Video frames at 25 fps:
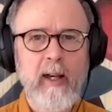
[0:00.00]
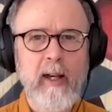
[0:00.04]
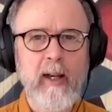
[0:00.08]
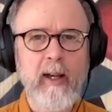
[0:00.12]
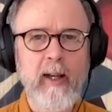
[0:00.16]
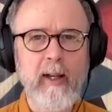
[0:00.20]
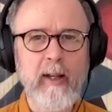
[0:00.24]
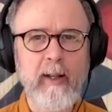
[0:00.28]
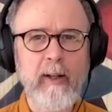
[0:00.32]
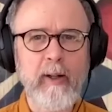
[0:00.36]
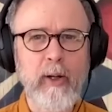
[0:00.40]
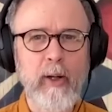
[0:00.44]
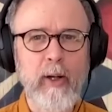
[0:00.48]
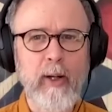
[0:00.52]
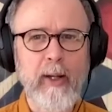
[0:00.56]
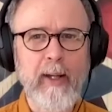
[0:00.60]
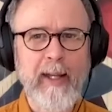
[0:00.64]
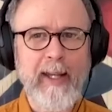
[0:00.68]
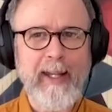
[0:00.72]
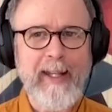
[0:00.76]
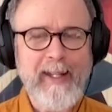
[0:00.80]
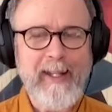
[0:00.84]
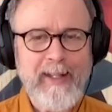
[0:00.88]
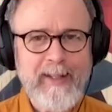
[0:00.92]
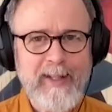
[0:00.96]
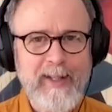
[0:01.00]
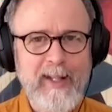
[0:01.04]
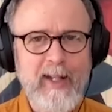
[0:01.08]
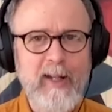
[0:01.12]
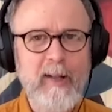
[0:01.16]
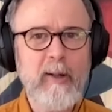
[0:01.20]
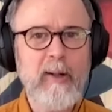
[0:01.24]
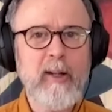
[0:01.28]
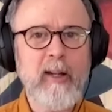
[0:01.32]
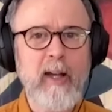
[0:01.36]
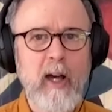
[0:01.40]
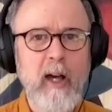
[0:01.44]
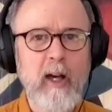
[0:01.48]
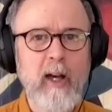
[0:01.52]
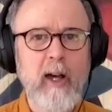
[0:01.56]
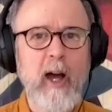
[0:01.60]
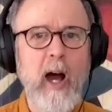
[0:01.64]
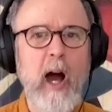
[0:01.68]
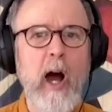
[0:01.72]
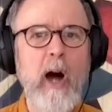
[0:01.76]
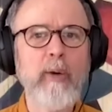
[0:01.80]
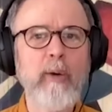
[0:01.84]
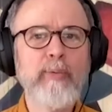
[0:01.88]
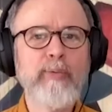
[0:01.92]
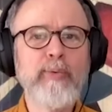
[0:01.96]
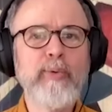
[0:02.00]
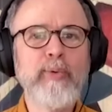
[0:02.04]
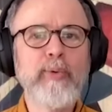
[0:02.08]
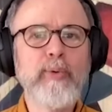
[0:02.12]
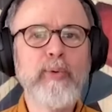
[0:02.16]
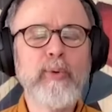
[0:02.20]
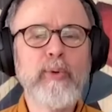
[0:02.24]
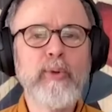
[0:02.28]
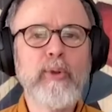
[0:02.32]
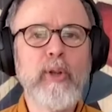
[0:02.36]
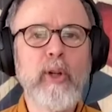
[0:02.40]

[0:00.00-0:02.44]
Et, c'est euh, en vue